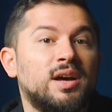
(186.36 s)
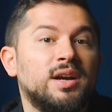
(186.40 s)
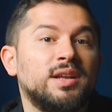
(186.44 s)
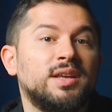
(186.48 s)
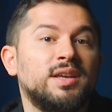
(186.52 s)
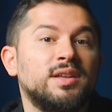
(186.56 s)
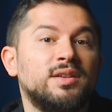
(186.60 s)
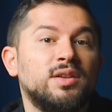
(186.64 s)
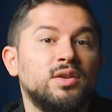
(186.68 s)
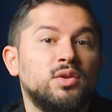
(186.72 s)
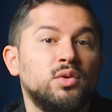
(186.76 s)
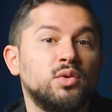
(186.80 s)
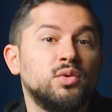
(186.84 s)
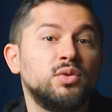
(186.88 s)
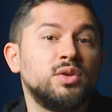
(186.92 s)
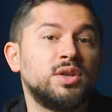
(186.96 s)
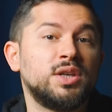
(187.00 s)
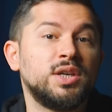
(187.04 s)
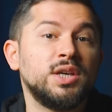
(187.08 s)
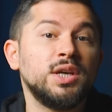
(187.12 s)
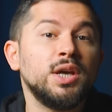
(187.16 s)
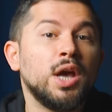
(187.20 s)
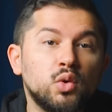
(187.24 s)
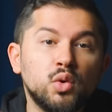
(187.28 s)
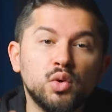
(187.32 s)
hareket ediyordu
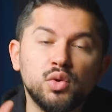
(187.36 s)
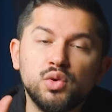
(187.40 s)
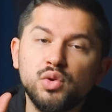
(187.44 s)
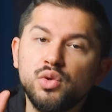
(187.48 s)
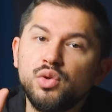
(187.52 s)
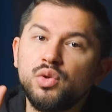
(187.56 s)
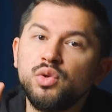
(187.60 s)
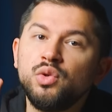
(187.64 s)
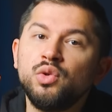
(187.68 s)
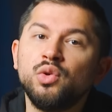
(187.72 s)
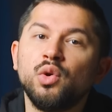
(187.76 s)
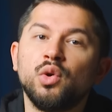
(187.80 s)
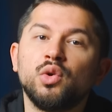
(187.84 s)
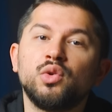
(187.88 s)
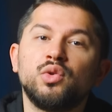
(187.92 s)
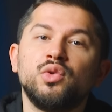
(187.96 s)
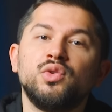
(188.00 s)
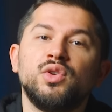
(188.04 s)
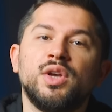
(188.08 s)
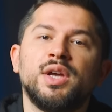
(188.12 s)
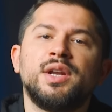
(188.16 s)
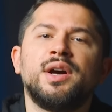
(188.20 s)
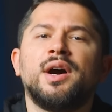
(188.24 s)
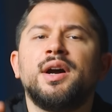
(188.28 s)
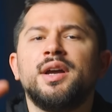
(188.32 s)
ki gözünün gördüğü
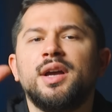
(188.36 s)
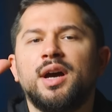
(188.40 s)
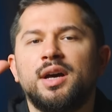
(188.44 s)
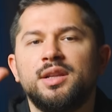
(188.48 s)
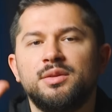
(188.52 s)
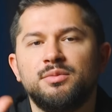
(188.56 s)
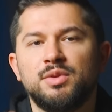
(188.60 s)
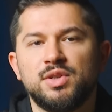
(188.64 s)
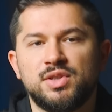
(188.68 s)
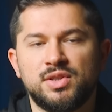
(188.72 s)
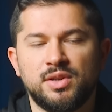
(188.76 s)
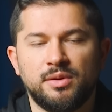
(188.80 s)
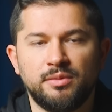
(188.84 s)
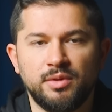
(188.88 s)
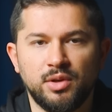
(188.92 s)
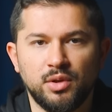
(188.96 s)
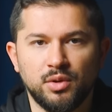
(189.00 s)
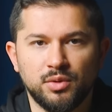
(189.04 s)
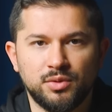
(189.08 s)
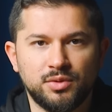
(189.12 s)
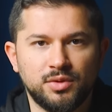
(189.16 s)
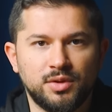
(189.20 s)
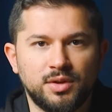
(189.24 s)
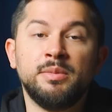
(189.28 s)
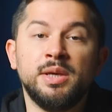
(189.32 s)
yere ayağını basabiliyordu.